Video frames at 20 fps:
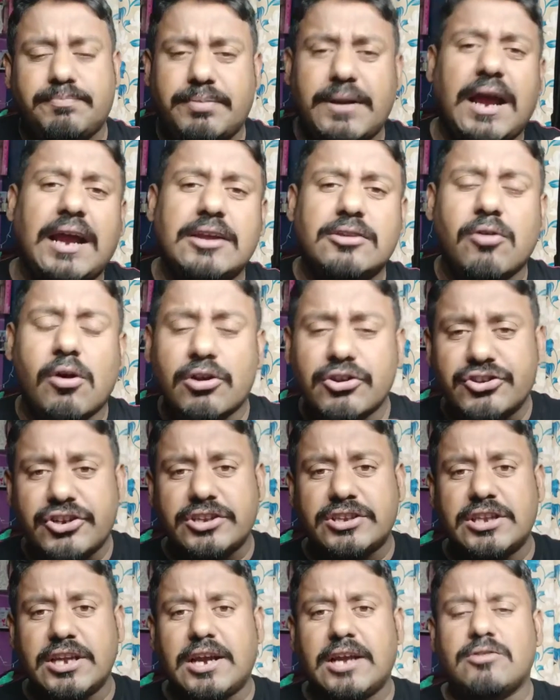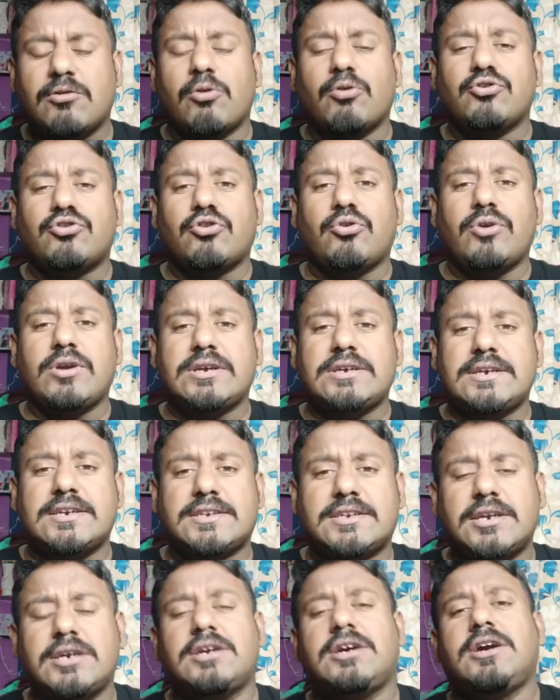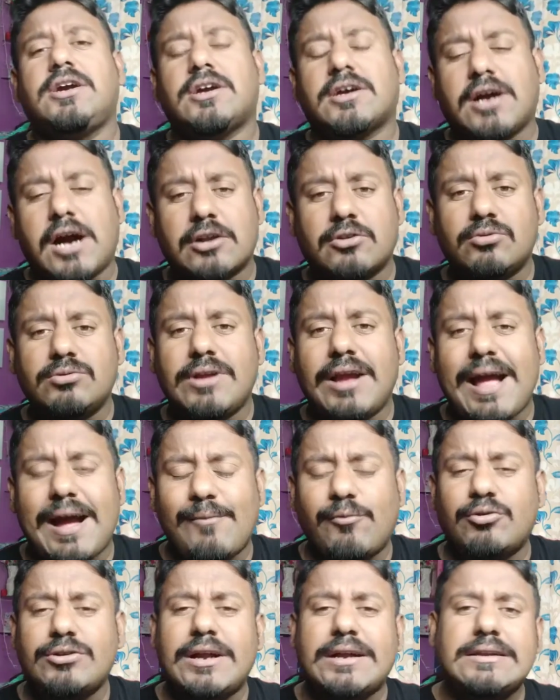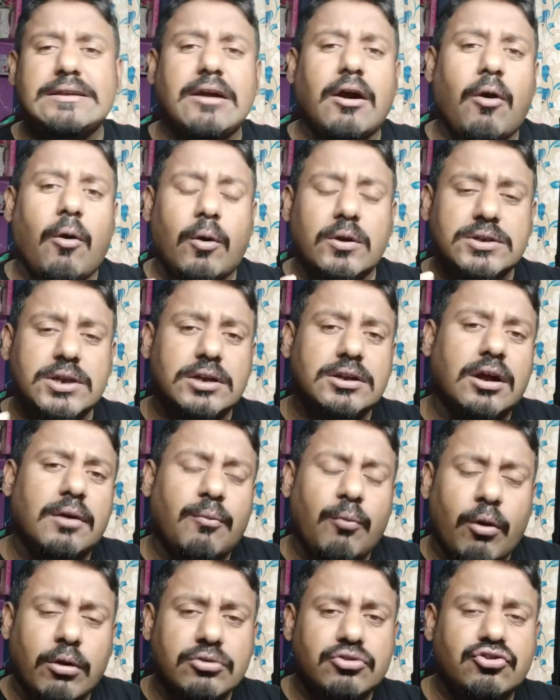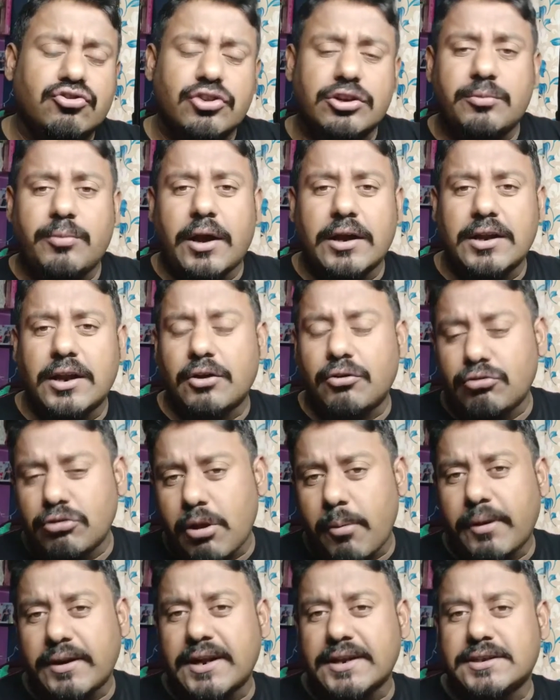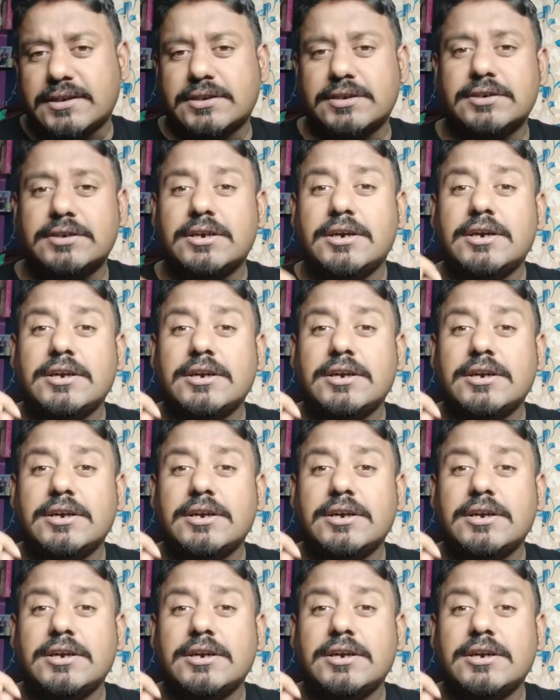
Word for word: প্রায় ধ্বংসের দিকে ধ্বংস হয়ে গিয়েছে কারণ এমন একটা অজানা মনস্টার বাইরে ঘুরে বেড়াচ্ছে